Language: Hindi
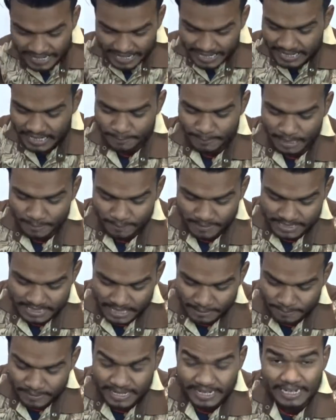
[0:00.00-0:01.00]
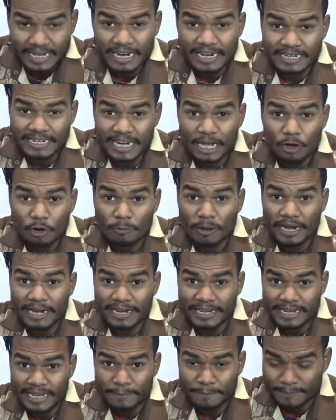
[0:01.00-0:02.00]
एंड हमारे पास यहाँ पे एक अंडा
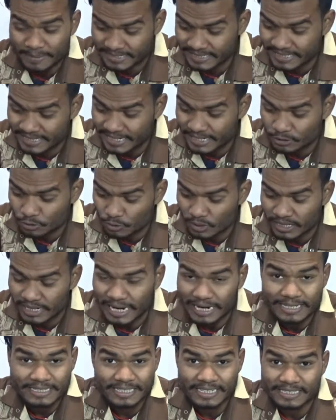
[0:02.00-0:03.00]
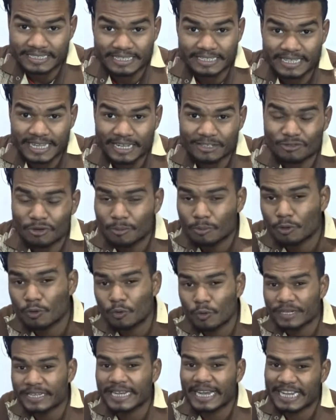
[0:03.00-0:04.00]
उबालने का मशीन है जो कि लाइन से चलता है तो हम लोग
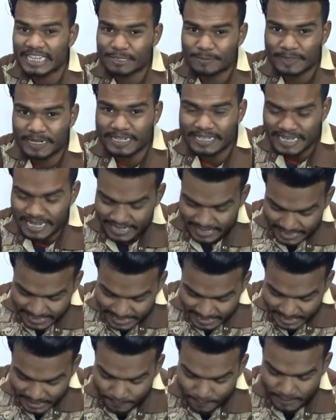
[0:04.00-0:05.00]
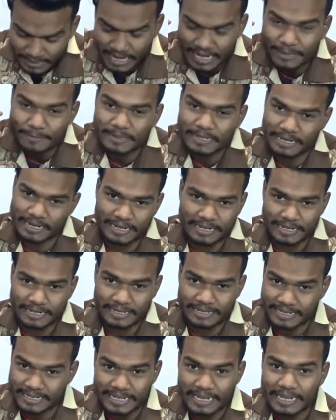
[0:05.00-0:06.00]
कोई गैस पे नहीं जाएंगे यहीं पे लाइव कर
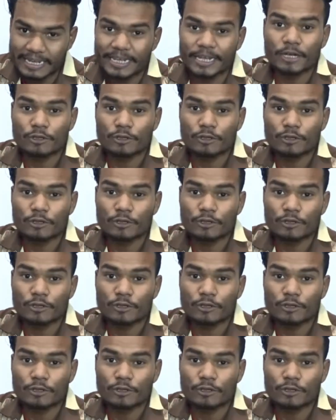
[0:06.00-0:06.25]
लेंगे ठीक है